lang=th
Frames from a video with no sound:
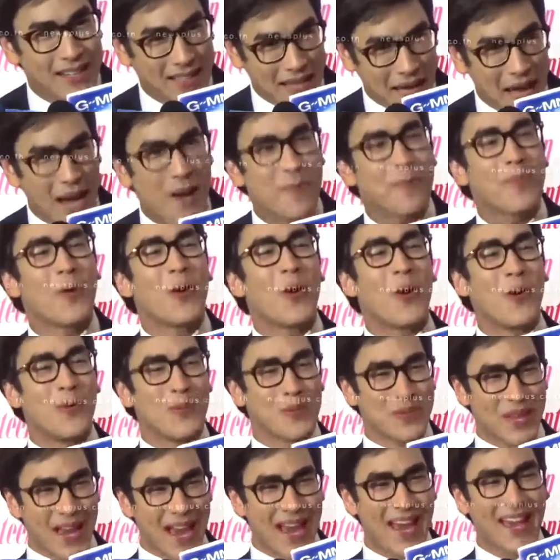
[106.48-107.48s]
ครับผม
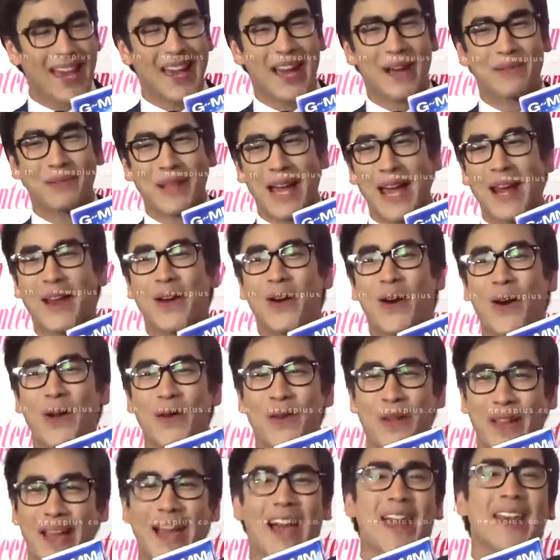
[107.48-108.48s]
ใช่ครับถ่ายละคร
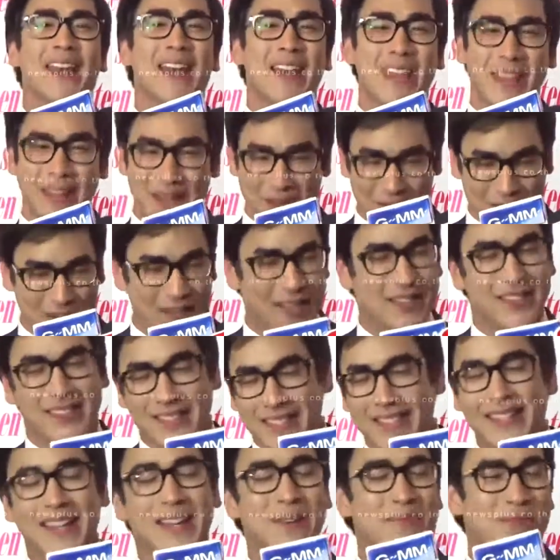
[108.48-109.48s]
ด้วยกัน อะไรอย่างี้ด้วยกัน
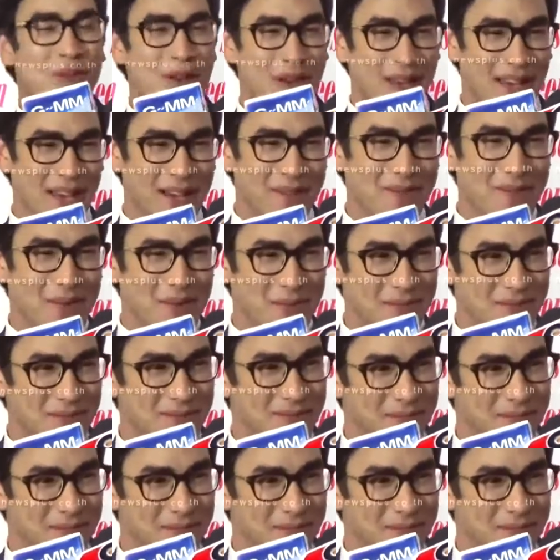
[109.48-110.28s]
เจอกันบ่อยครับผม